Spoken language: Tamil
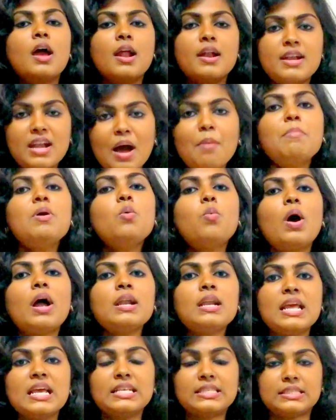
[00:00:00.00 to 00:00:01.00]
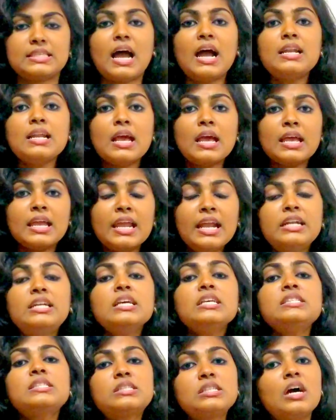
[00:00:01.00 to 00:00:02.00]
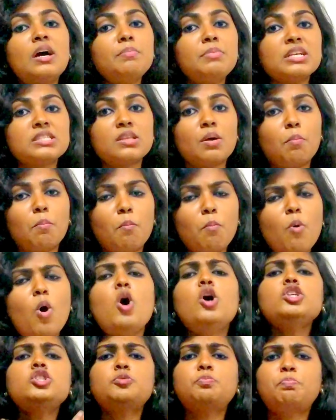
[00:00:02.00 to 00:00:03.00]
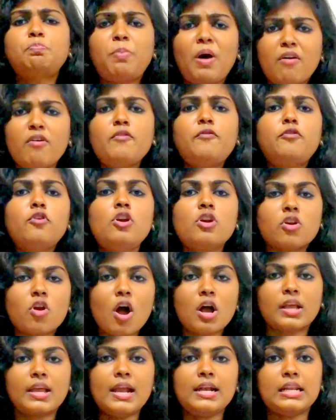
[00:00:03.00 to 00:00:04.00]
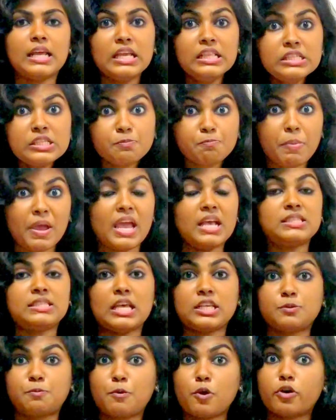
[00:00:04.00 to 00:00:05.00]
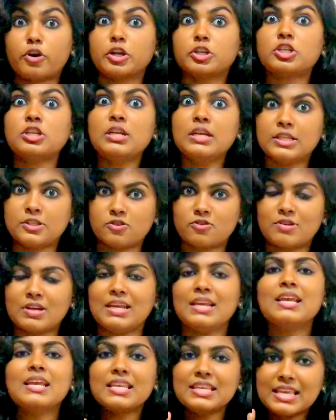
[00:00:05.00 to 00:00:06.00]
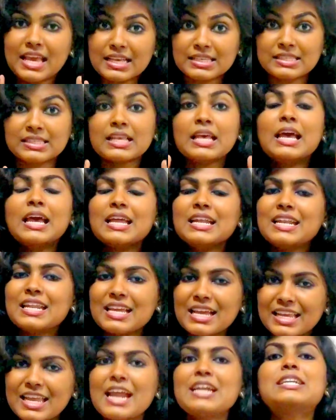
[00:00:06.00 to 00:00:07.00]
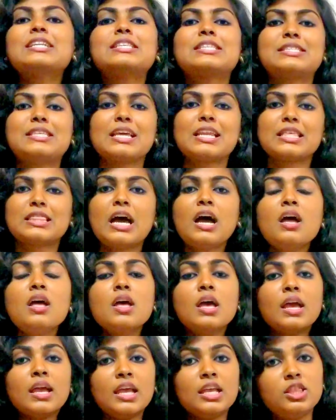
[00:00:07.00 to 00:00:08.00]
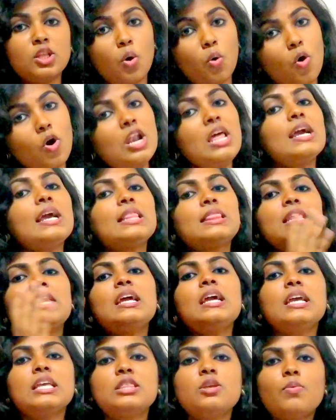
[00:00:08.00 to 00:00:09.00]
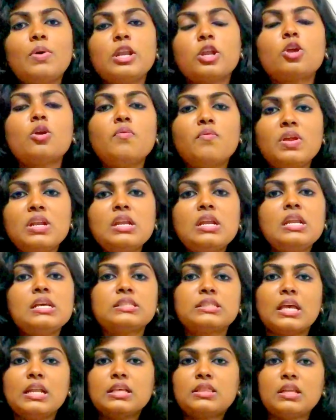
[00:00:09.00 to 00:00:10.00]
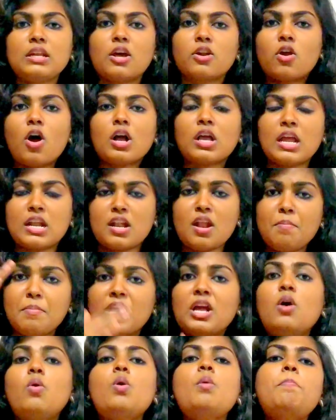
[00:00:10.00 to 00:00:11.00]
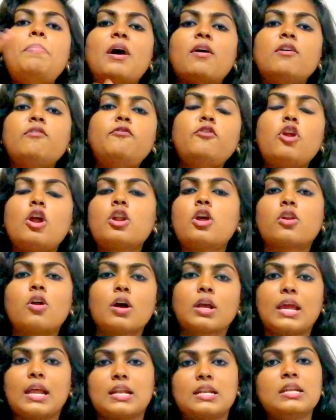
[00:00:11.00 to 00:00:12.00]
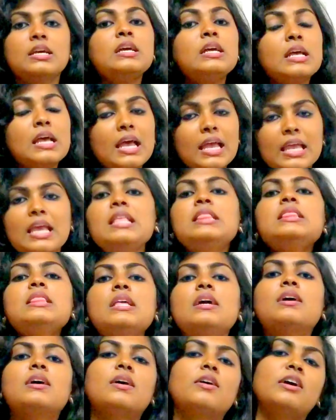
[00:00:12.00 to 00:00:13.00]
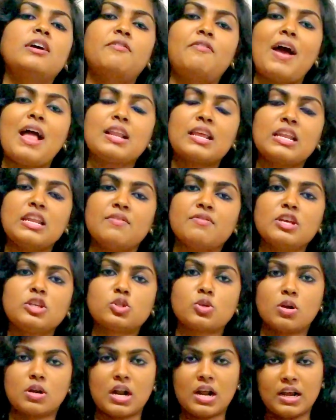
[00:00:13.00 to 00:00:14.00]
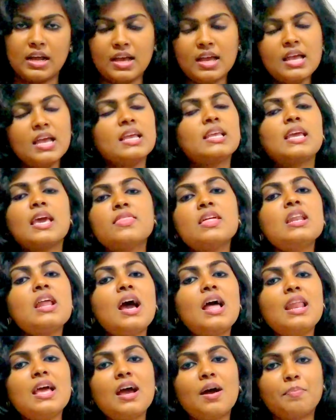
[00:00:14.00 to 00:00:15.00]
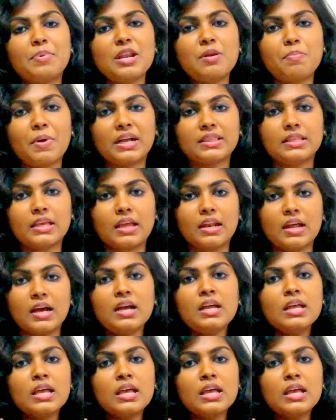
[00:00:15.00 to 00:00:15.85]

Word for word: நம்பர் ஒன் இஸ் தட் இட் இஸ் டர்ம்ட் அஸ் த மோஸ்ட் பவர்ஃபுல் ராக்கெட் இன் ஸ்பேஸ் எக்ஸ்ப்ளோரேஷன் ஹிஸ்டரி எஸ் நீங்க கேட்டது சரிதான் இந்த உலகத்திலே இது வரைக்கும் விண்ணில செலுத்தின ராக்கெட்ல மிகவும் பவர்ஃபுல்லான ராக்கெட்னு இந்த ஃபால்கன் சொல்றாங்க எதனால அப்படின்னு பாத்தீங்கன்னா